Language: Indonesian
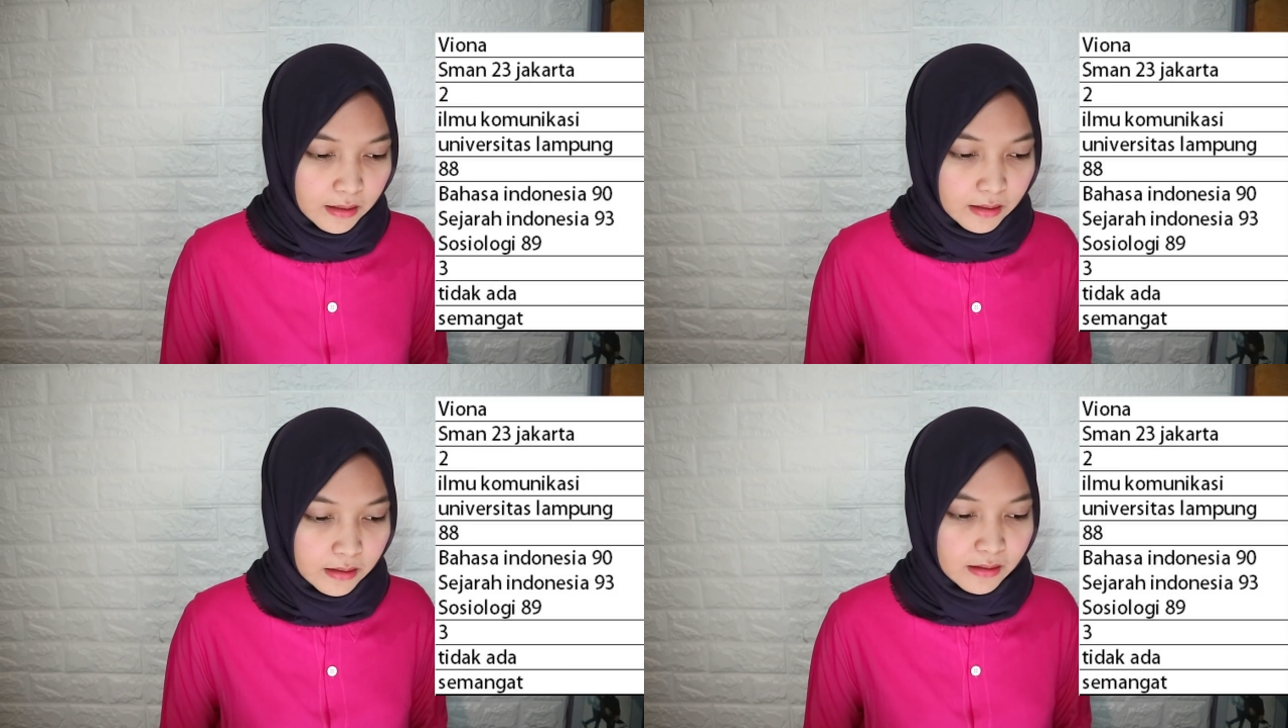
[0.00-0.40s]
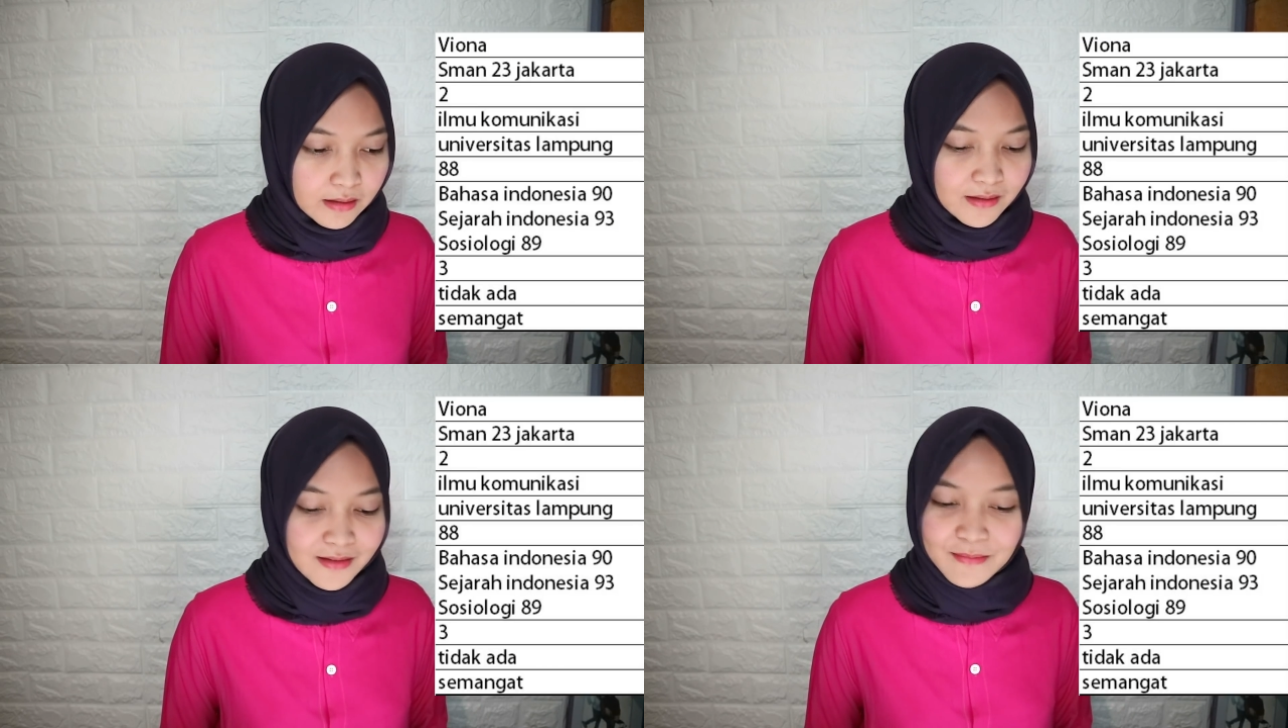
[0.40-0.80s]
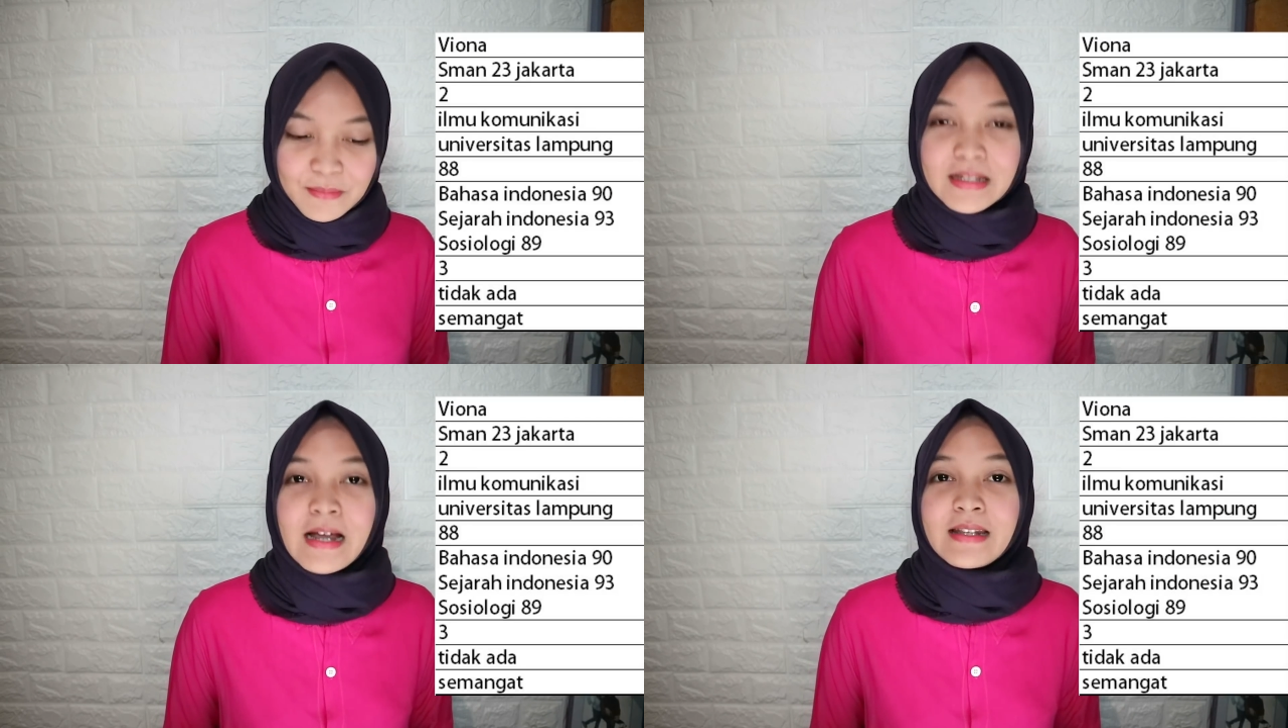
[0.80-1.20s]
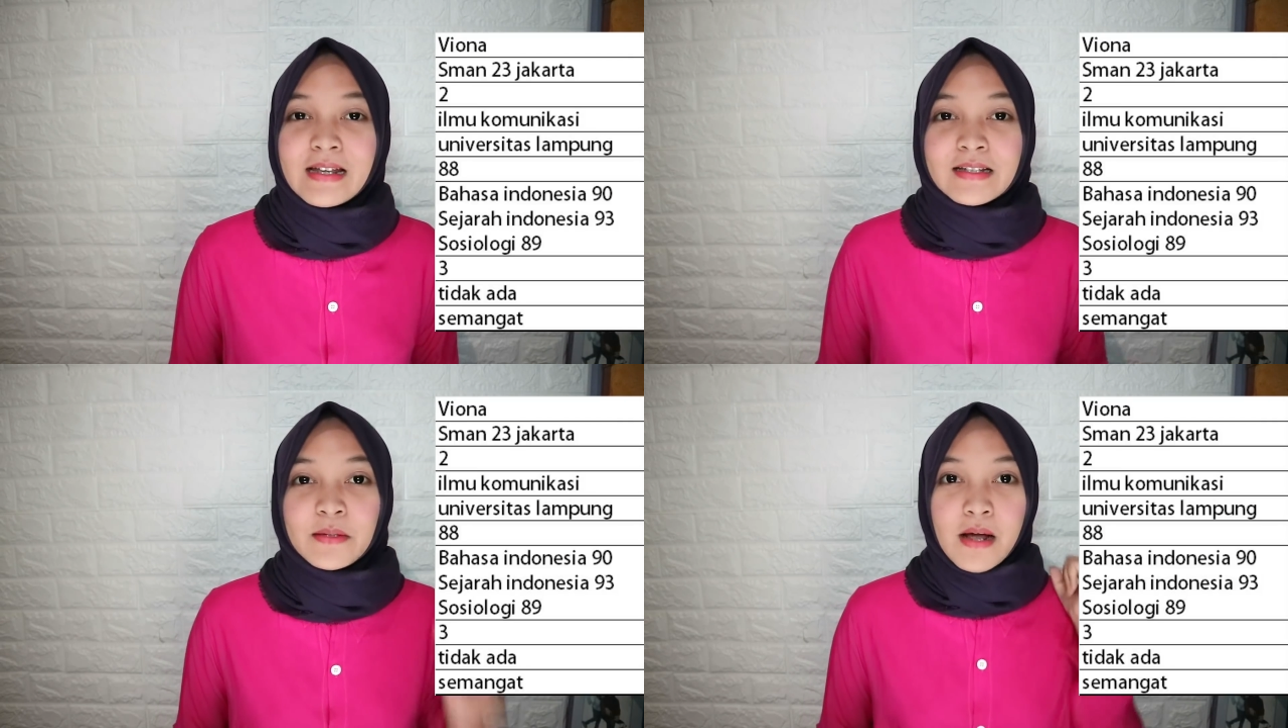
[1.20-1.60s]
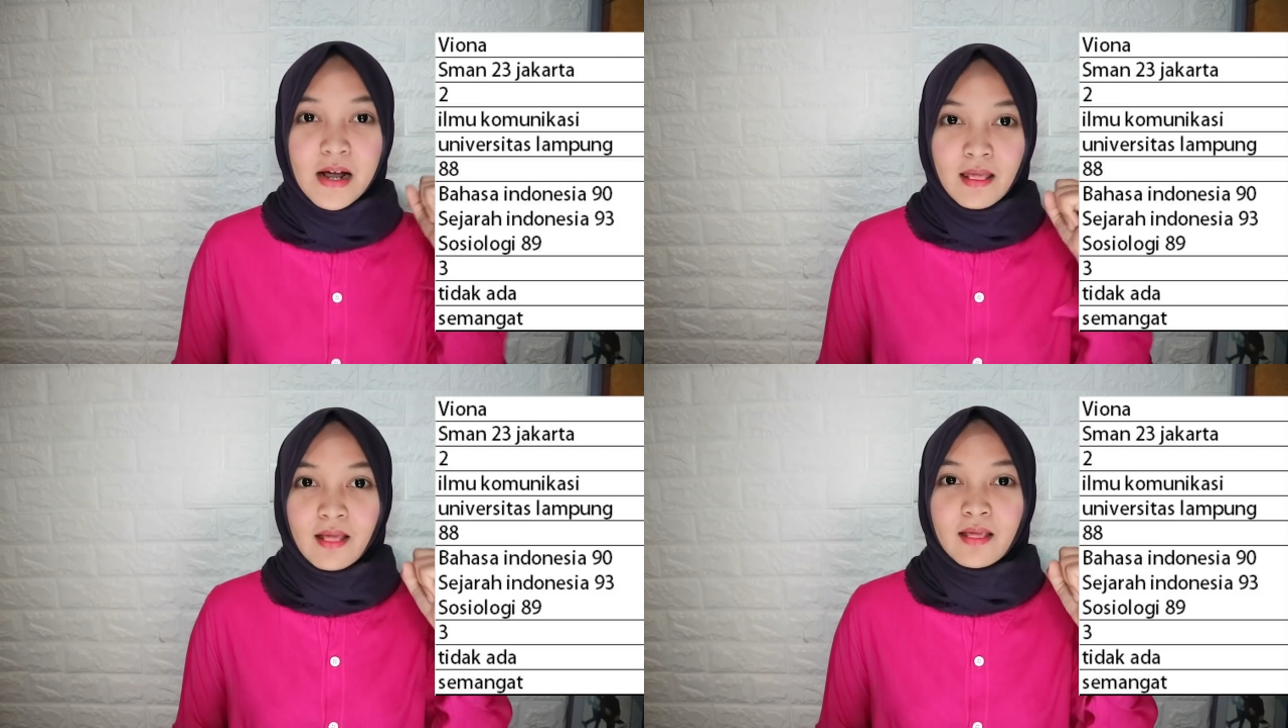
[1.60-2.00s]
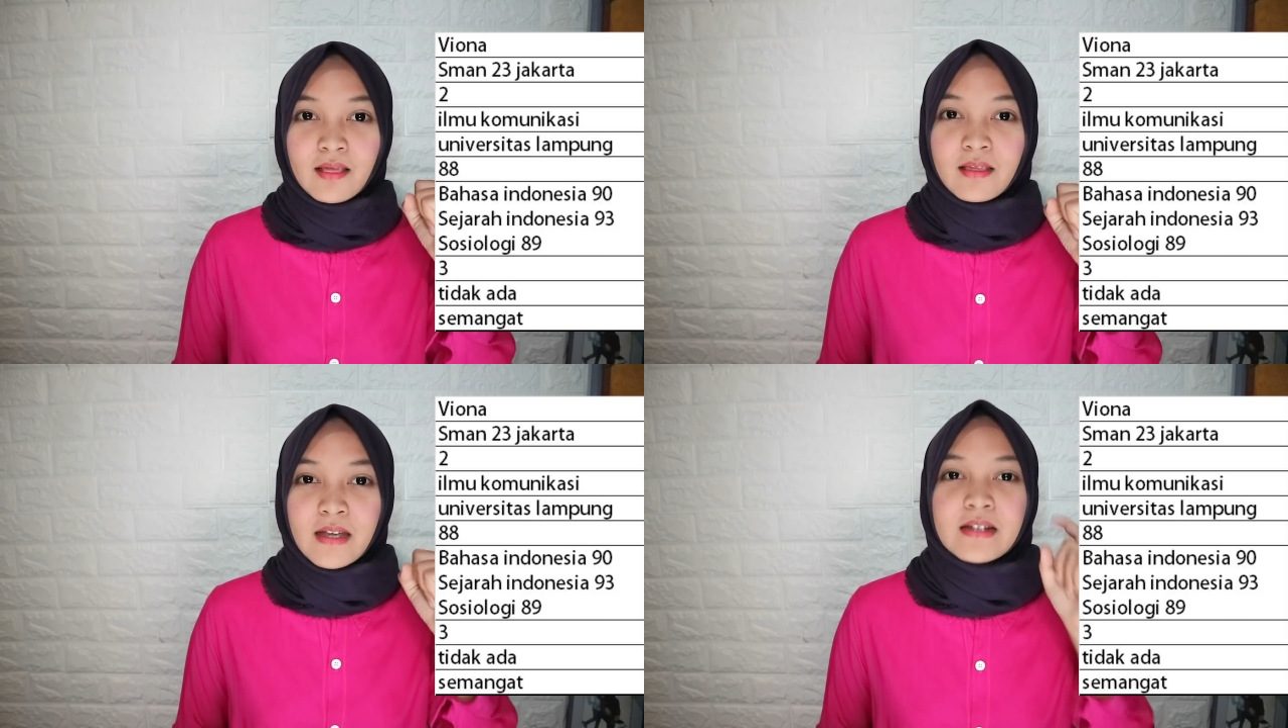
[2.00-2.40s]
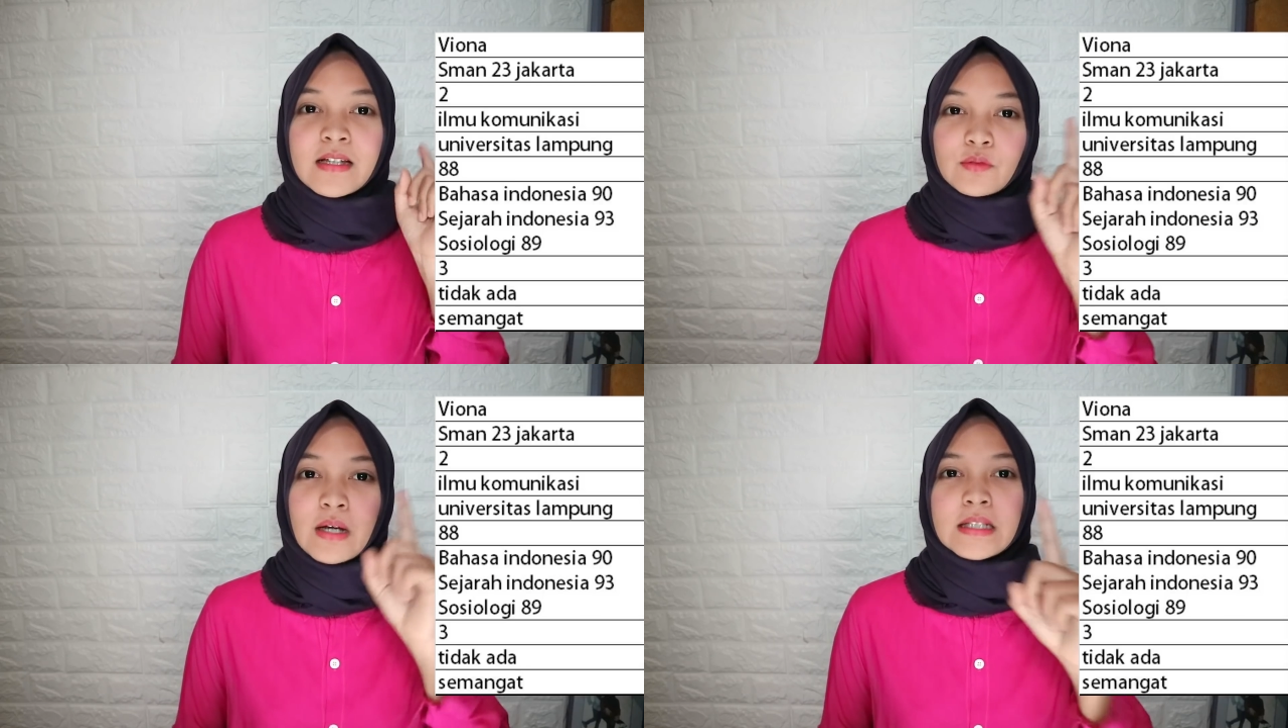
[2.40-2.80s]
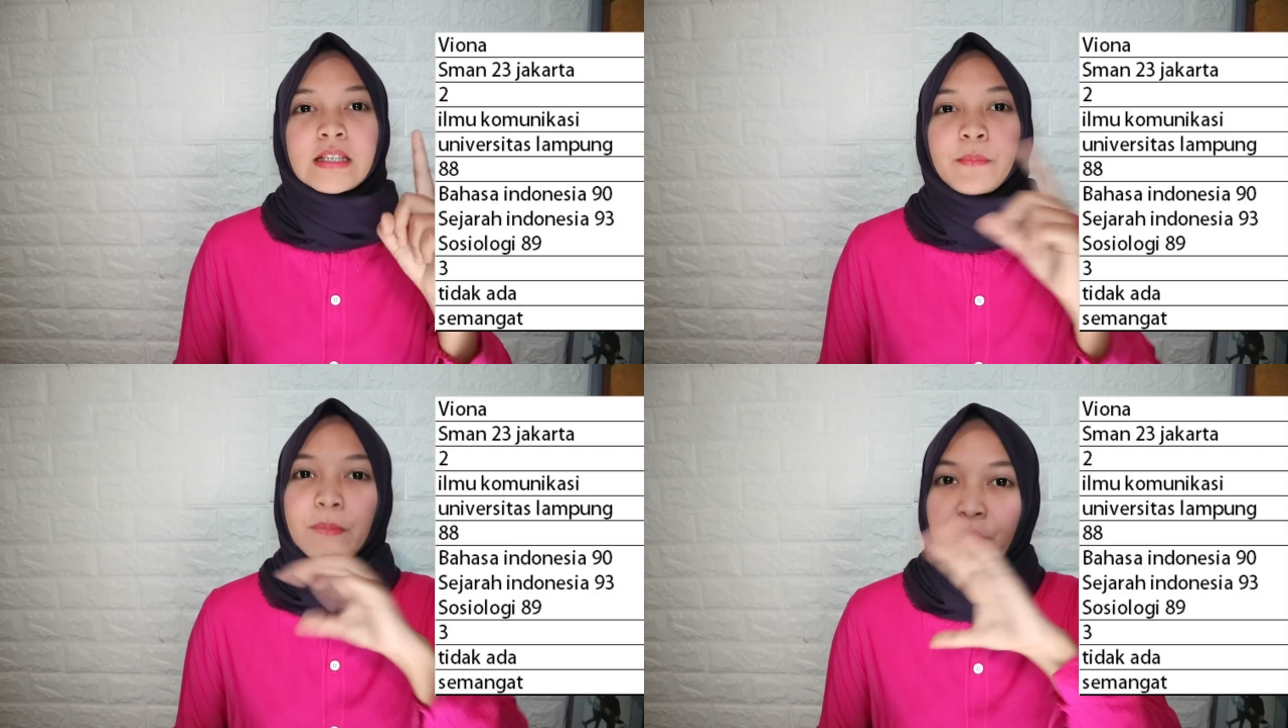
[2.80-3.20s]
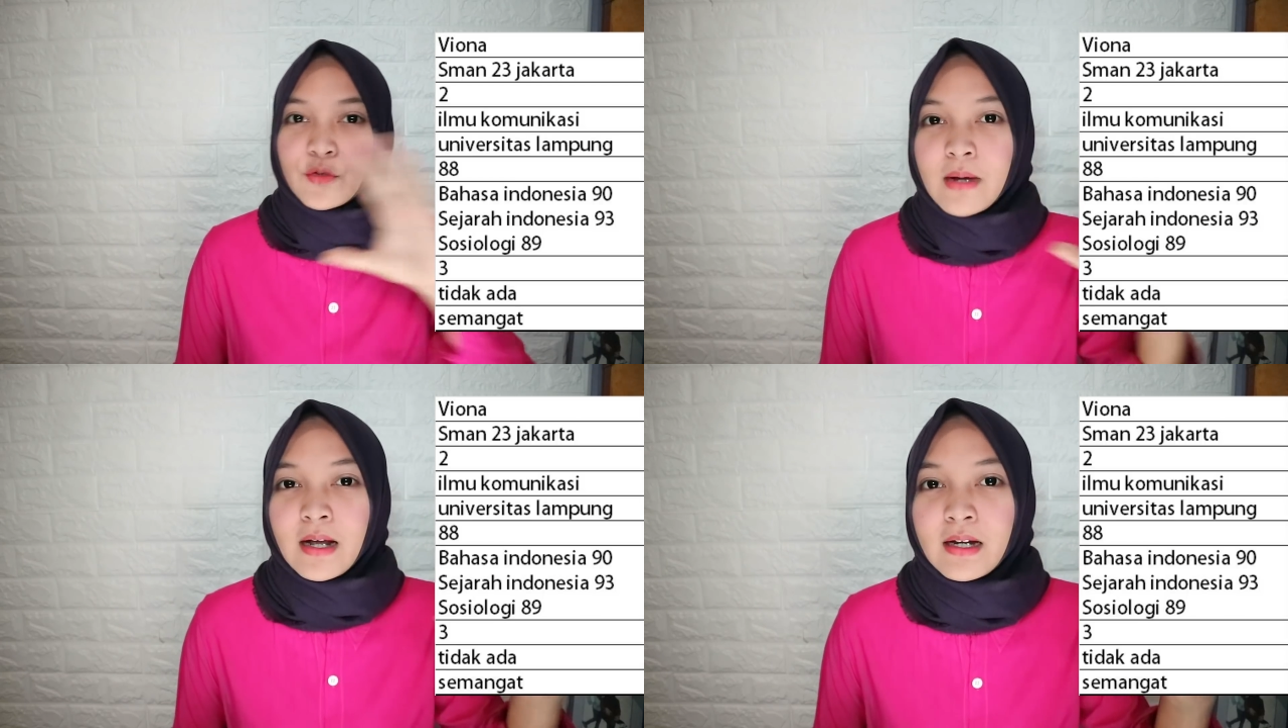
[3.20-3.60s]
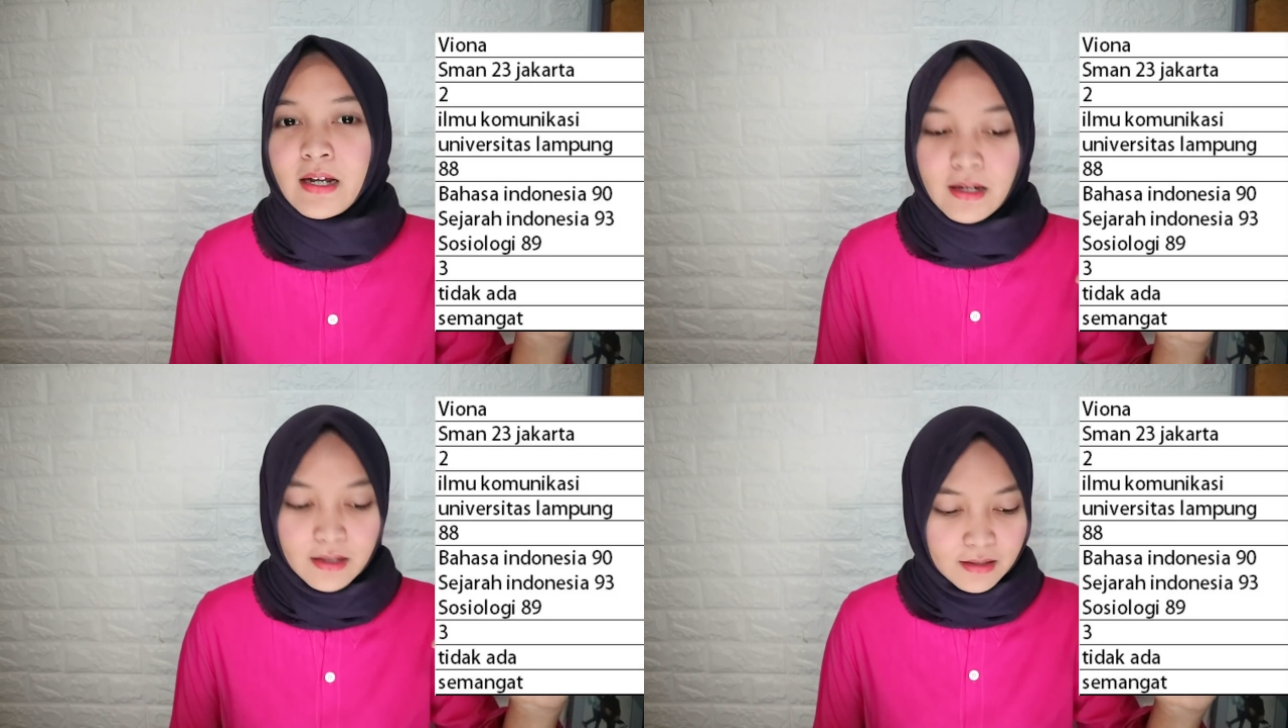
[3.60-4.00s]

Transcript: uh, pesannya semangat ya satu kata tapi penuh makna ya